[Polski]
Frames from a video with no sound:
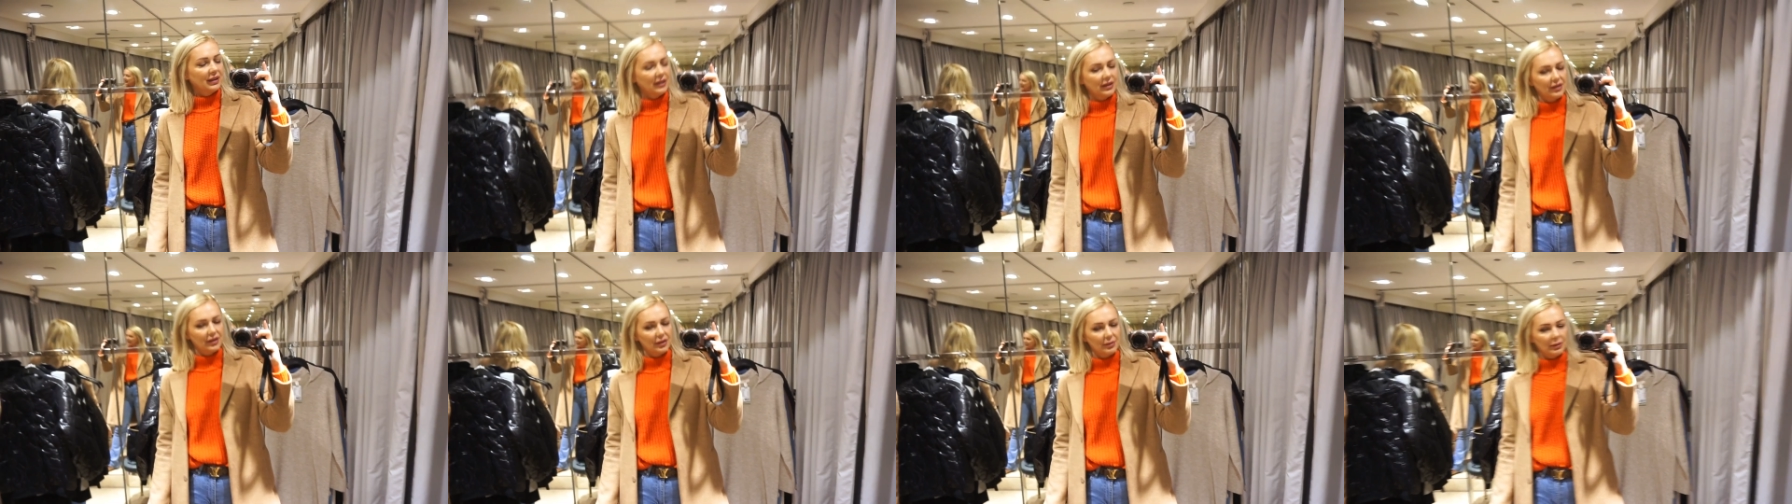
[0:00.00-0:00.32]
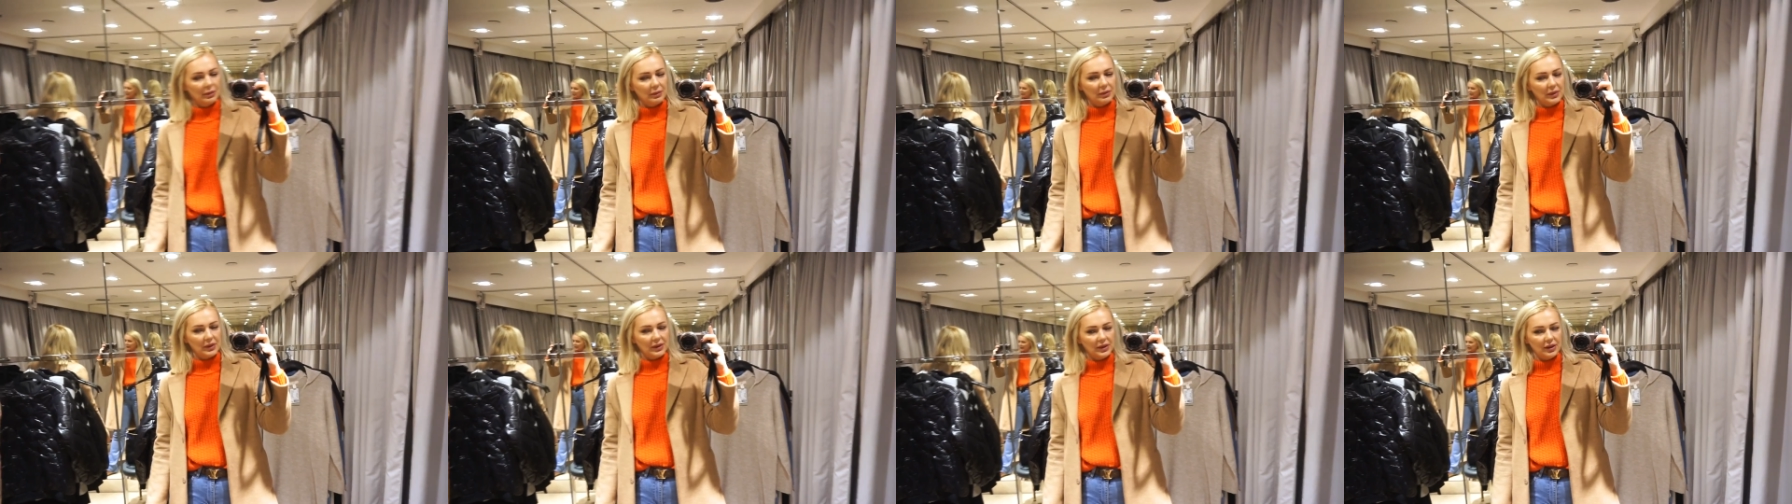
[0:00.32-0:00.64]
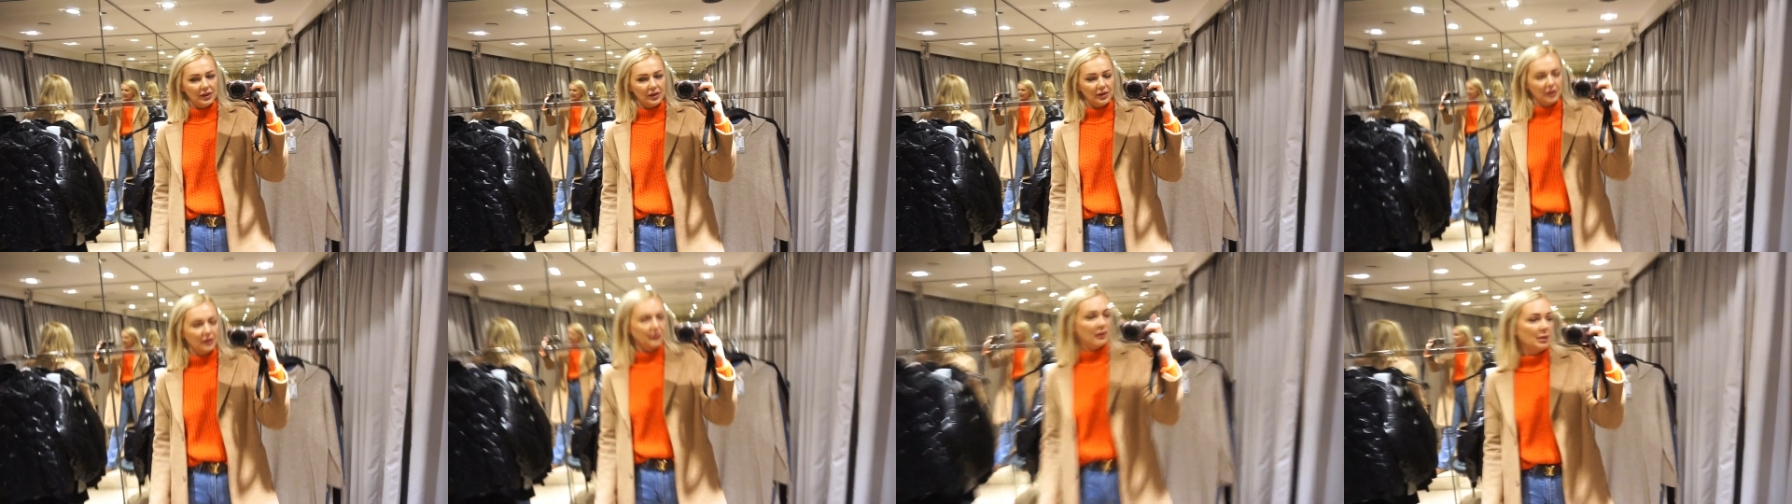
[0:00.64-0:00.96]
także mam
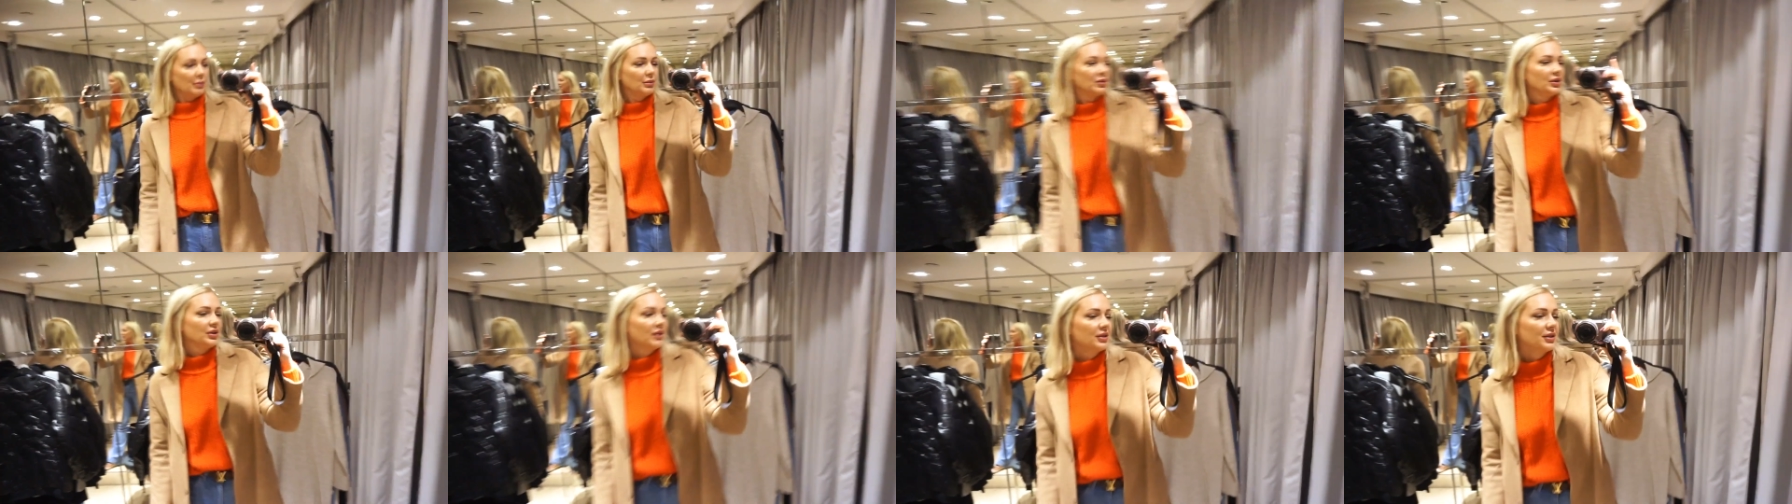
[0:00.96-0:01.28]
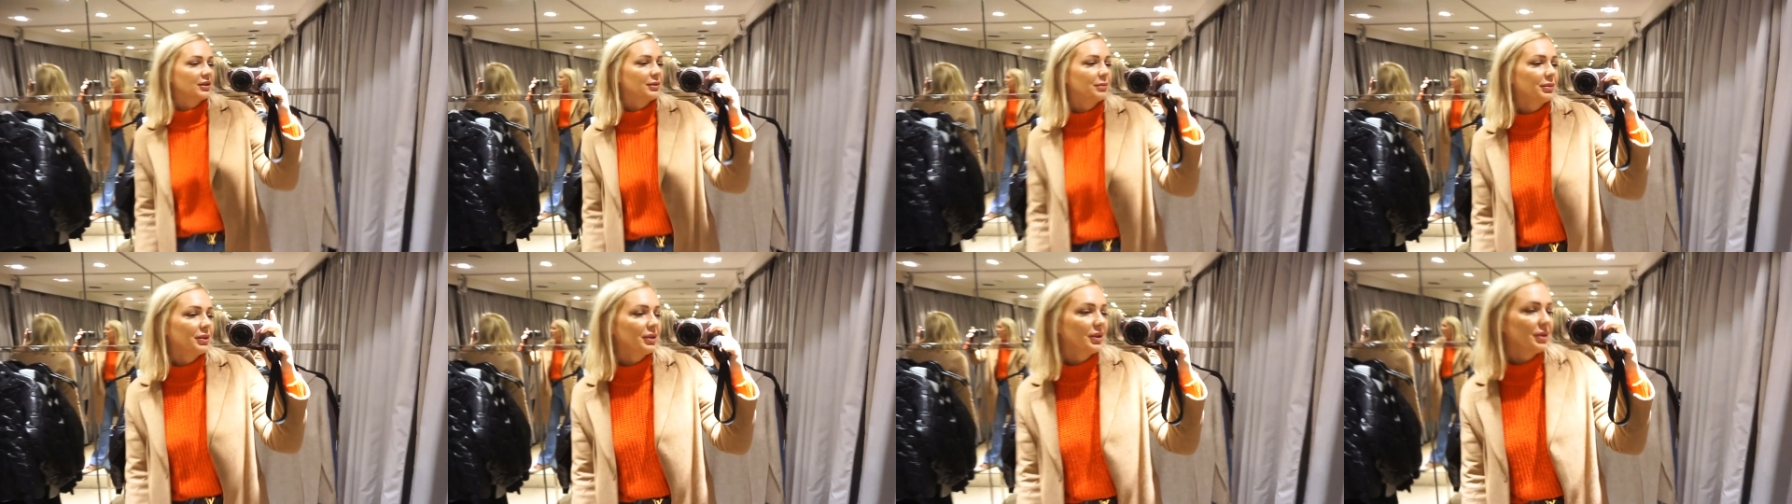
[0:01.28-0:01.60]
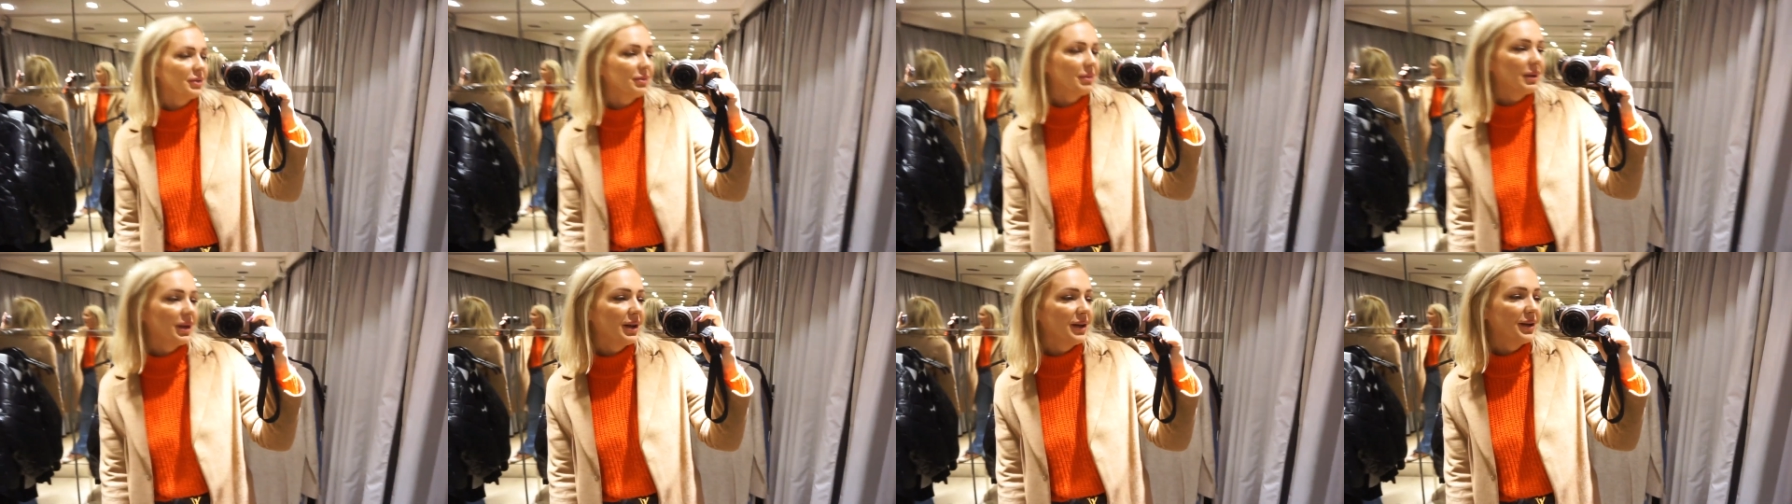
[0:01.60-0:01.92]
nadzieję, że Wam się
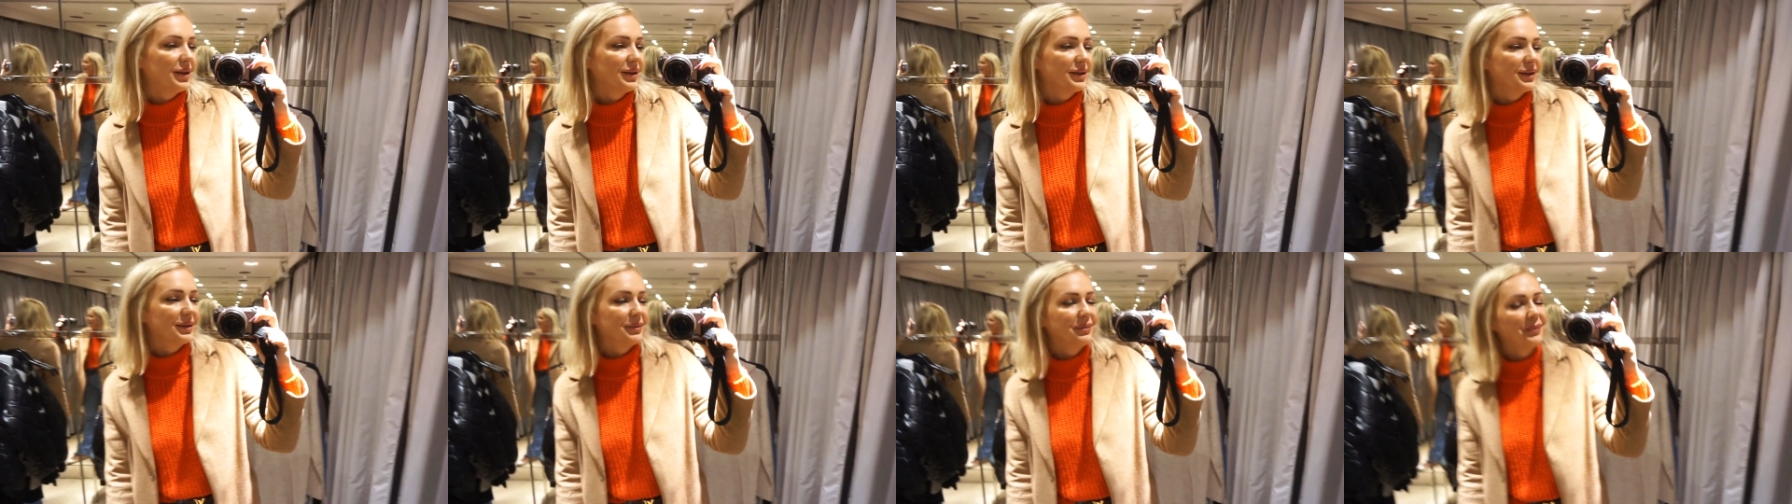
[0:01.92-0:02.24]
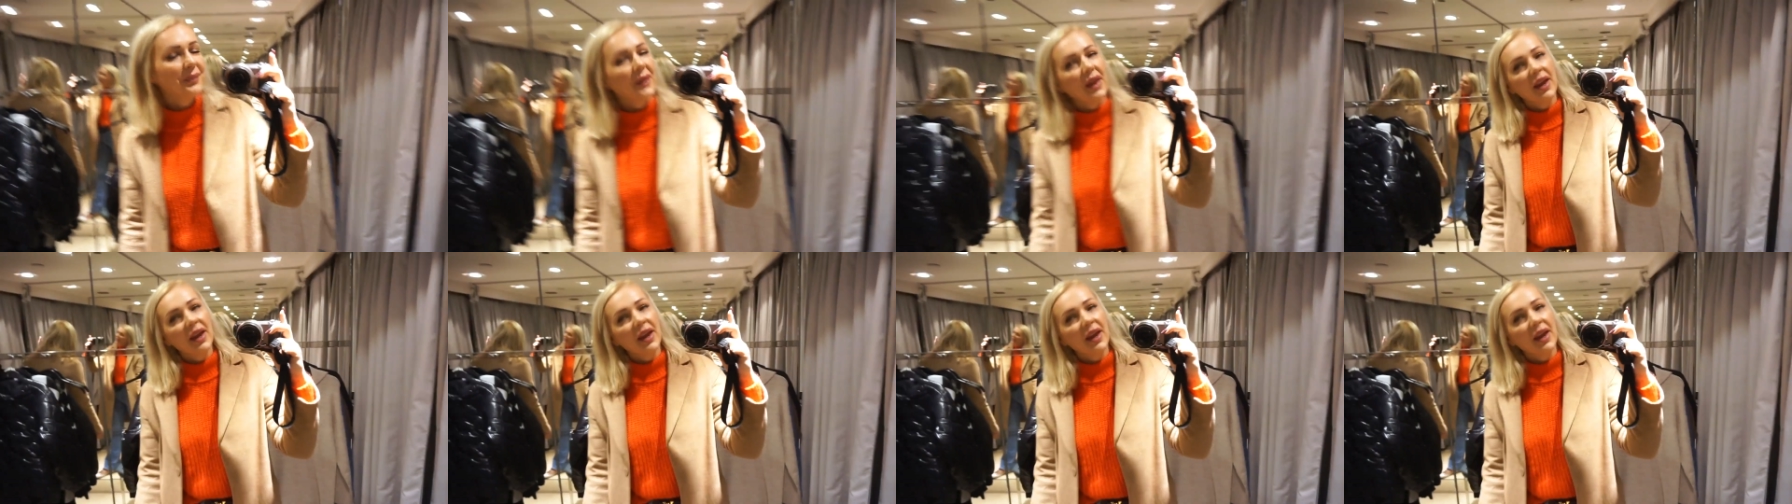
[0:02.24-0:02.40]
spodoba on.